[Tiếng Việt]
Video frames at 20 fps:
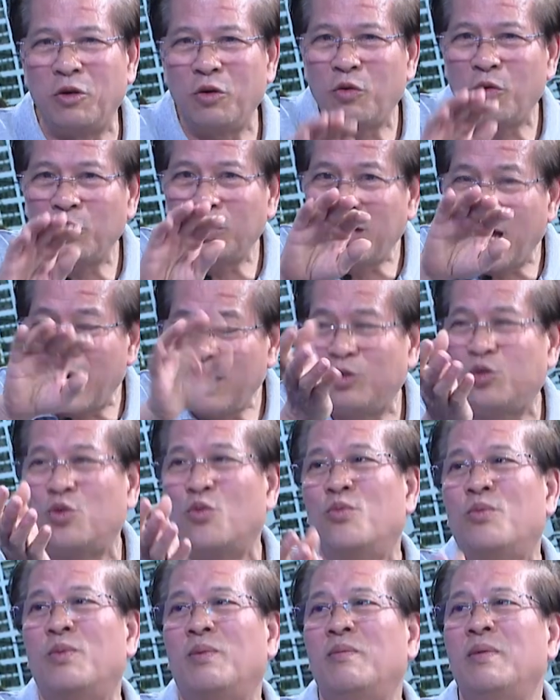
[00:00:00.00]
thì nó có tác
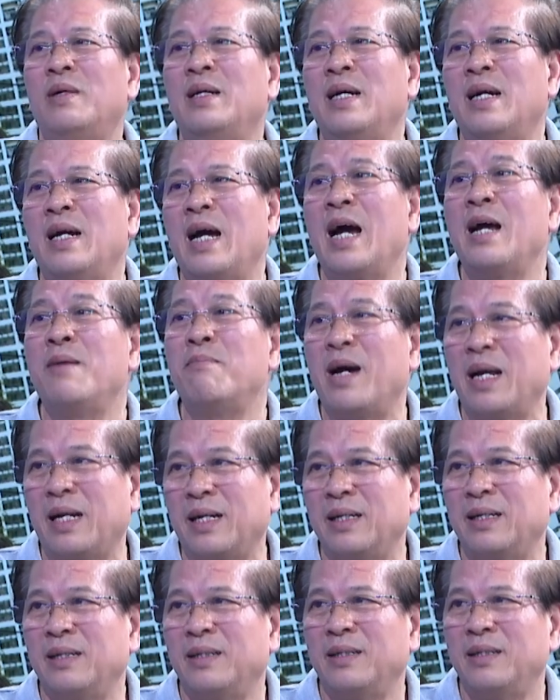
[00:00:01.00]
dụng hai
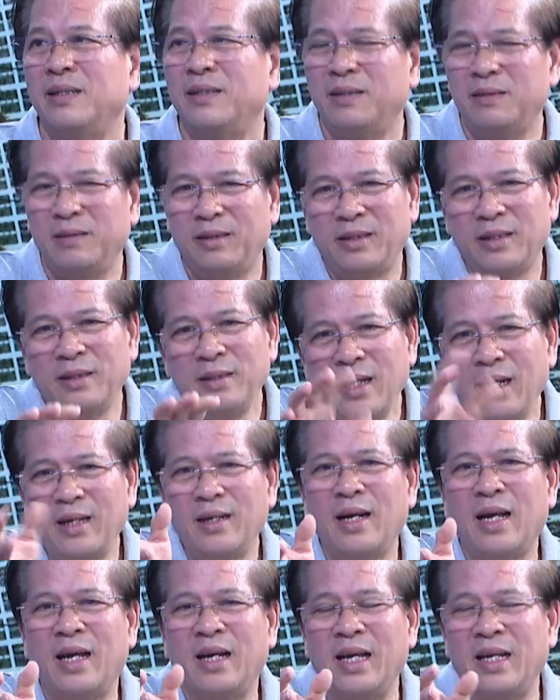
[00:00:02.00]
mặt. à. Thứ
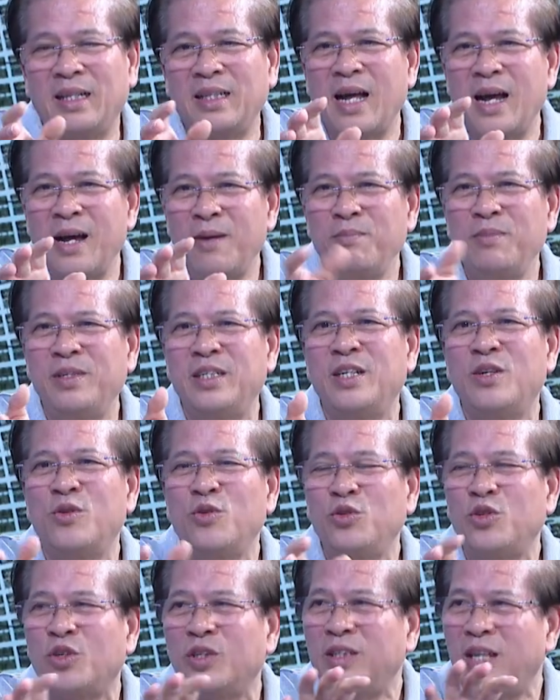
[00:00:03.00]
nhất là để tham
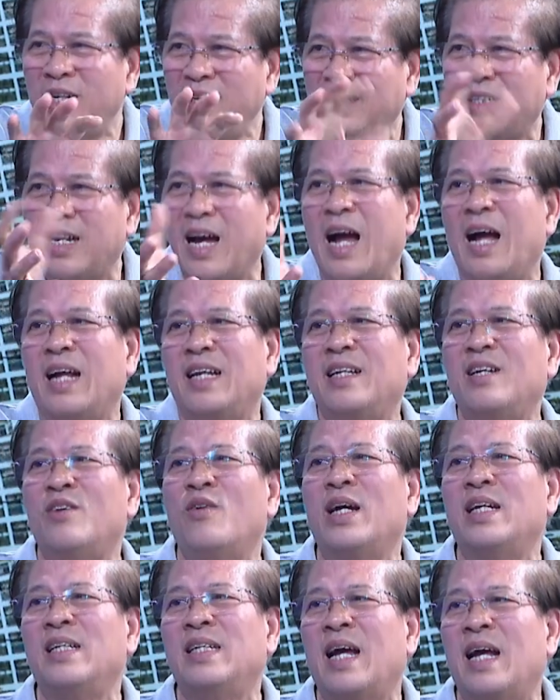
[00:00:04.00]
chiếu cho tất cả những
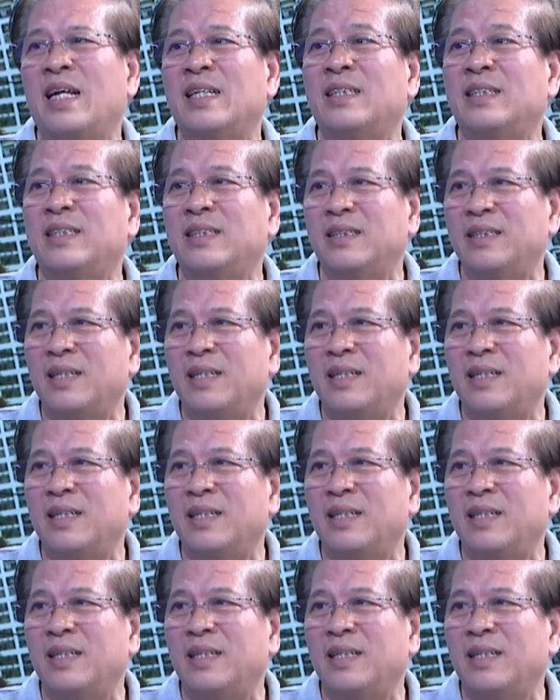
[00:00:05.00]
loại nhà,